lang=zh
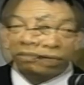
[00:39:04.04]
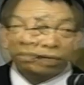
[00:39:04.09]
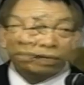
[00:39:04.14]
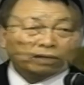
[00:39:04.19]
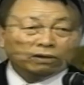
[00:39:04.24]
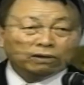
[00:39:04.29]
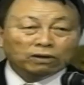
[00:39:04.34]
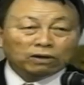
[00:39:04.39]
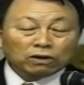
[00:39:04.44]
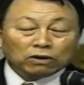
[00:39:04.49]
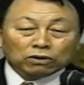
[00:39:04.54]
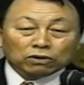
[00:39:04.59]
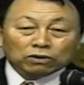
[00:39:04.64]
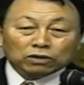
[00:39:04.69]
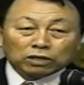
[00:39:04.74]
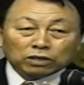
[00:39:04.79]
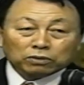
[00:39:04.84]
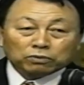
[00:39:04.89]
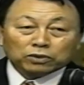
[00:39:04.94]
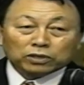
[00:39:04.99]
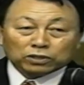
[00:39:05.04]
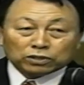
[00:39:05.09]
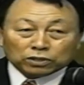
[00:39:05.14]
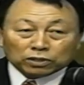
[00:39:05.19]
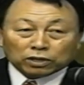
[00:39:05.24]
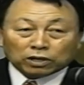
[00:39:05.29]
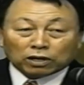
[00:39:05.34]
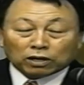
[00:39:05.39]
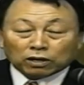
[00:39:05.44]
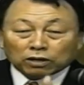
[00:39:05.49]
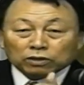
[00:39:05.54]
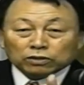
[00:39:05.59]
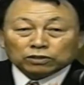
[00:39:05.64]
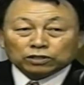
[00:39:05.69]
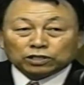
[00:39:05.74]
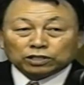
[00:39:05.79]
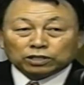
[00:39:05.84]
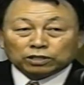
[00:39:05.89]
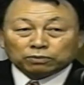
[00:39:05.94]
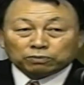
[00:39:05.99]
首先是我牧师的错，
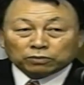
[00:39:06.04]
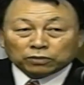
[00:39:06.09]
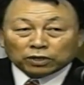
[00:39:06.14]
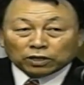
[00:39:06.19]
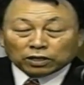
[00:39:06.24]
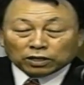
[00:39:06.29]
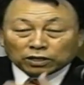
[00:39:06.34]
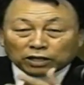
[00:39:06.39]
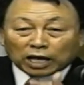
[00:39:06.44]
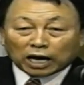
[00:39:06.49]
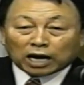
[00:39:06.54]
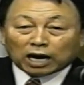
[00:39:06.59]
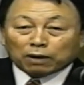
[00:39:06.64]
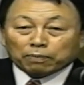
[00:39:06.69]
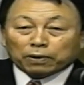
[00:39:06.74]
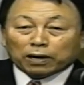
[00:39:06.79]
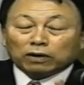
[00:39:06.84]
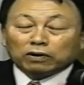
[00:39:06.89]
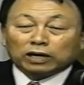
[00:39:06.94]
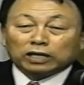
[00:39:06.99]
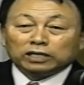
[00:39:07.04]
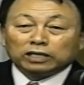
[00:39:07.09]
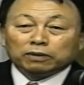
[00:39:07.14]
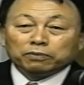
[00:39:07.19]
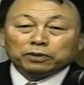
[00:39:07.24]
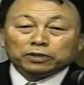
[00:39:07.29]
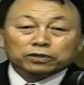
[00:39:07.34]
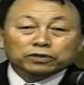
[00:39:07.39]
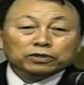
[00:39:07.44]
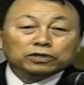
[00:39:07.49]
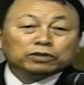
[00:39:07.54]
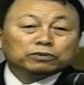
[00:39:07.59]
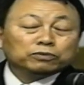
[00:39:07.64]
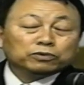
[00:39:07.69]
是我牧师需要认罪悔改。